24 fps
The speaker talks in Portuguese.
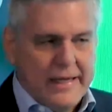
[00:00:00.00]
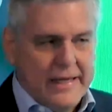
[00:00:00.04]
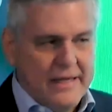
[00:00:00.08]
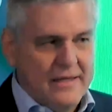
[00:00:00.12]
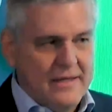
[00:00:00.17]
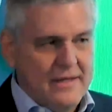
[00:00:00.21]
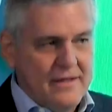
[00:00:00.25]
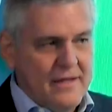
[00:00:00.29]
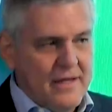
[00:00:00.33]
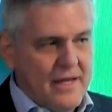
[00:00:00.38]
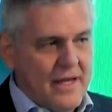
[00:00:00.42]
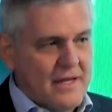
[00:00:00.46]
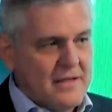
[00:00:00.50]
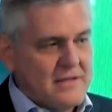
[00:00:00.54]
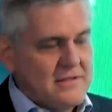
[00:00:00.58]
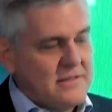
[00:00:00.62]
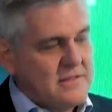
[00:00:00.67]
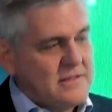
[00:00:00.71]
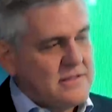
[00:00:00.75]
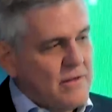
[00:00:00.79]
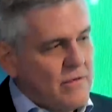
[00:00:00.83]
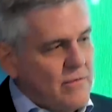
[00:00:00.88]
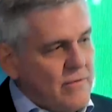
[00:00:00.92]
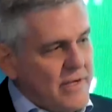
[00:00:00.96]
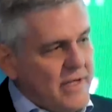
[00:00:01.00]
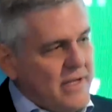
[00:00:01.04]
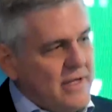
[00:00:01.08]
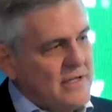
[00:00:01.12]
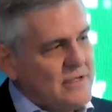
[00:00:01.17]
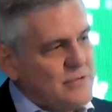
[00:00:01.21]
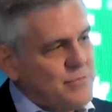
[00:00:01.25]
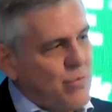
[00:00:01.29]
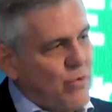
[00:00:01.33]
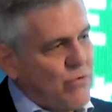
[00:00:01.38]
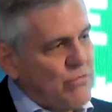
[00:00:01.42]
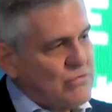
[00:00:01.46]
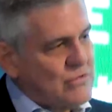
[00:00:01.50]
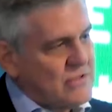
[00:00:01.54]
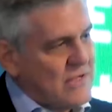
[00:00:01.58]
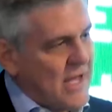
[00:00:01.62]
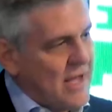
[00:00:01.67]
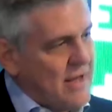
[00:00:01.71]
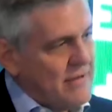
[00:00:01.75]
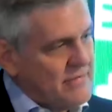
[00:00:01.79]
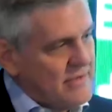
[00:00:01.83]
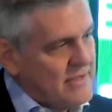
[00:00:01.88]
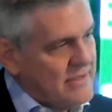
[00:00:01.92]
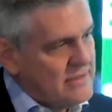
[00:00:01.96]
E elas estão aí
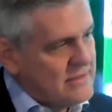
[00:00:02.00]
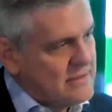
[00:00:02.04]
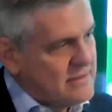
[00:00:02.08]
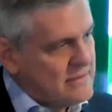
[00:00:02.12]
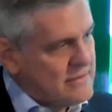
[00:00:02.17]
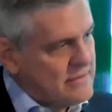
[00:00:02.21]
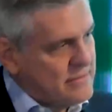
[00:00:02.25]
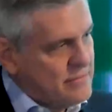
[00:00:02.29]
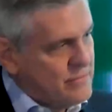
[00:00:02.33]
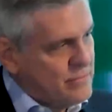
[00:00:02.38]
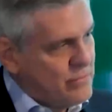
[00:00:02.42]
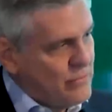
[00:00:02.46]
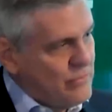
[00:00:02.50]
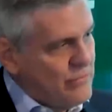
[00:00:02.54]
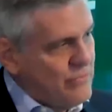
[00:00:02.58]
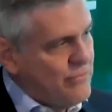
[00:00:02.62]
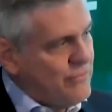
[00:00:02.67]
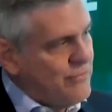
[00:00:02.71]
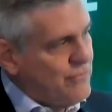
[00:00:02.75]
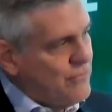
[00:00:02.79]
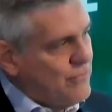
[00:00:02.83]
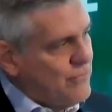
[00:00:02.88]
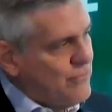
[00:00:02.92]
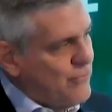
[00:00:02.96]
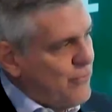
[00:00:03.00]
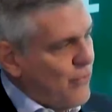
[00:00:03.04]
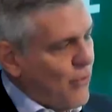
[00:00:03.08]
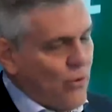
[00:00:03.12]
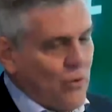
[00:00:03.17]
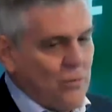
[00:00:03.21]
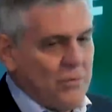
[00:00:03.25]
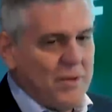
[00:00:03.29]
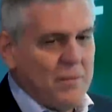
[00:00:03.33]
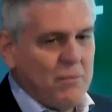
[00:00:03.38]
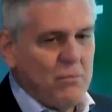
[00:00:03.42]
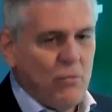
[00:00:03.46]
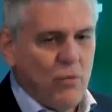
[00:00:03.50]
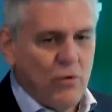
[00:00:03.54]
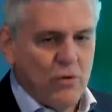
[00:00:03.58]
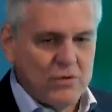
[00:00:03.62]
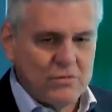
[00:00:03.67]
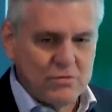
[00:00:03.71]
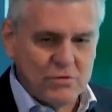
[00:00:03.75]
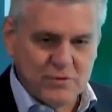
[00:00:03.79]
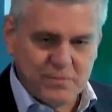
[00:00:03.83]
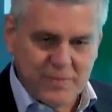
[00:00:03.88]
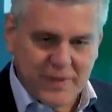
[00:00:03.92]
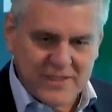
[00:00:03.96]
responsáveis por um, um volume
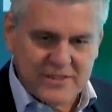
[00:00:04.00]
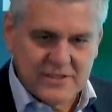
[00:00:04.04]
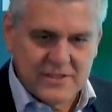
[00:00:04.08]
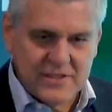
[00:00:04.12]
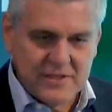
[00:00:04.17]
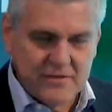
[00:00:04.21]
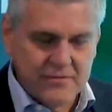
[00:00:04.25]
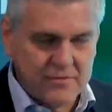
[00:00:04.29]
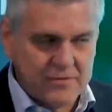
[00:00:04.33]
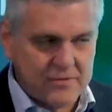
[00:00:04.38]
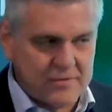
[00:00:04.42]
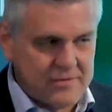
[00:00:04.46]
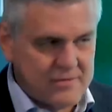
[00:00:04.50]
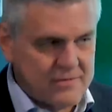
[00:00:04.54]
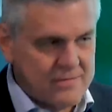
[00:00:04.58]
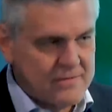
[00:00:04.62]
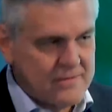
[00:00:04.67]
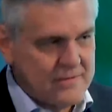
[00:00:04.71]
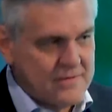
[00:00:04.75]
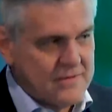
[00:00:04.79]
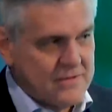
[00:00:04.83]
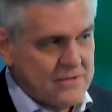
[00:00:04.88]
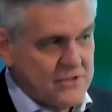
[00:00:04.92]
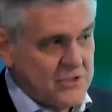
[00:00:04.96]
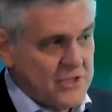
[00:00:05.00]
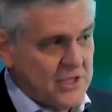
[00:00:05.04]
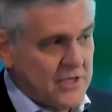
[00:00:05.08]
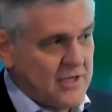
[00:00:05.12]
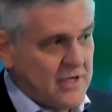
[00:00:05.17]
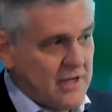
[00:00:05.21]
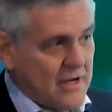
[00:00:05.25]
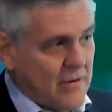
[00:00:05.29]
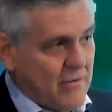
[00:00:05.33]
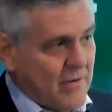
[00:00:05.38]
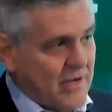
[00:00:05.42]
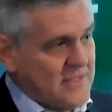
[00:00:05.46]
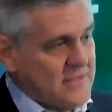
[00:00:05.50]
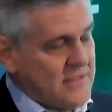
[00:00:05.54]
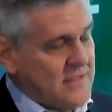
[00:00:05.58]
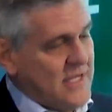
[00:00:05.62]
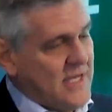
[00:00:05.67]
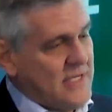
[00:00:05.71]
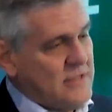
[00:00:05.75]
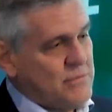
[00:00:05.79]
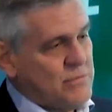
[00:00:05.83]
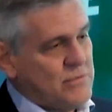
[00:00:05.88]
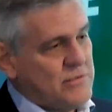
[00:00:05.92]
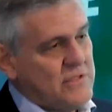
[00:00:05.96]
muito expressivo, chegando a quase
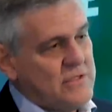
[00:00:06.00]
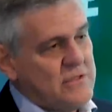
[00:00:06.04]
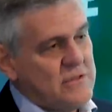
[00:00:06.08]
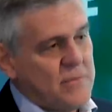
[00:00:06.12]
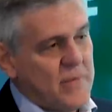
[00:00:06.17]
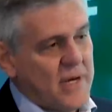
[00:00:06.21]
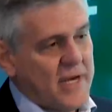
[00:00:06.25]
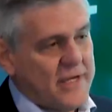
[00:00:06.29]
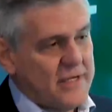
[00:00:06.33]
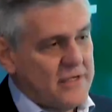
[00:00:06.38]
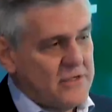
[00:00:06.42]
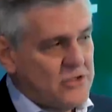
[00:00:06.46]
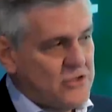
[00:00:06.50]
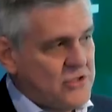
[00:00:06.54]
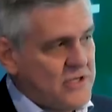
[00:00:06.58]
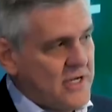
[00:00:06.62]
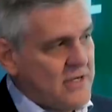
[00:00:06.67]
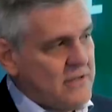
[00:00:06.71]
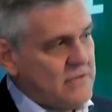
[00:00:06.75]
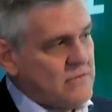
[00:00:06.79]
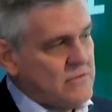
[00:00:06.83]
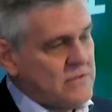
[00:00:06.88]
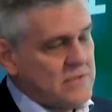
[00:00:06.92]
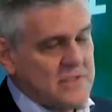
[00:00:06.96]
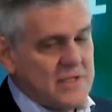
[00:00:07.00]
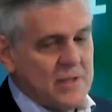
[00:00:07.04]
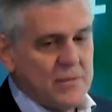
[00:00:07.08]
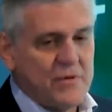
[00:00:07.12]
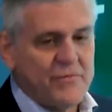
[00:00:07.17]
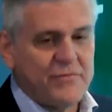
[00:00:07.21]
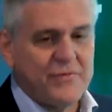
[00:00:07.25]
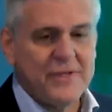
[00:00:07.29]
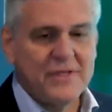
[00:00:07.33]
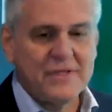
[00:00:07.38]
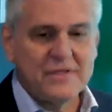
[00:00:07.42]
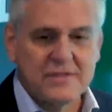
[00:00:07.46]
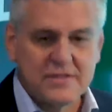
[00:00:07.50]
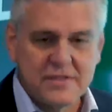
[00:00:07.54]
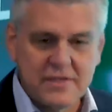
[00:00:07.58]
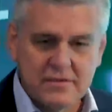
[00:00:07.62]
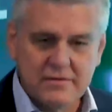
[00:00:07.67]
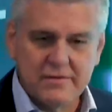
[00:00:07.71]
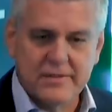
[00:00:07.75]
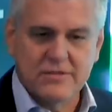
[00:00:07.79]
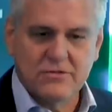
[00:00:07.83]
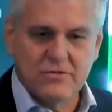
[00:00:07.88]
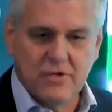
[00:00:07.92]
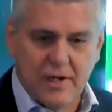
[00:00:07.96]
10% de market share no sistema
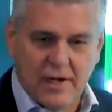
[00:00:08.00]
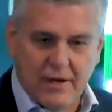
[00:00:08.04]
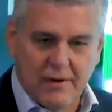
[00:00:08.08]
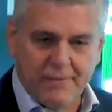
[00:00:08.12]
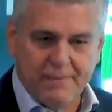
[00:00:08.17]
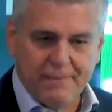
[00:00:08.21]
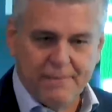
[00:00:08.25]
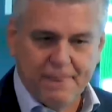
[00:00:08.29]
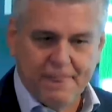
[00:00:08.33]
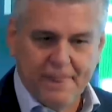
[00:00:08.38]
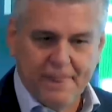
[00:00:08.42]
financeiro nacional.